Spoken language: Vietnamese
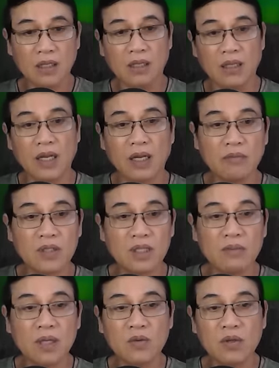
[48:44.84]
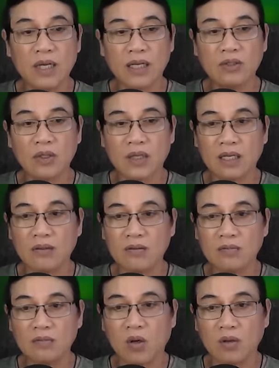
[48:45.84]
Em vừa mới mua cho
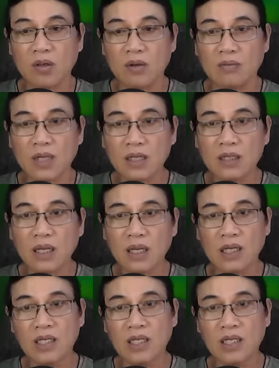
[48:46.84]
anh bộ đồ mới,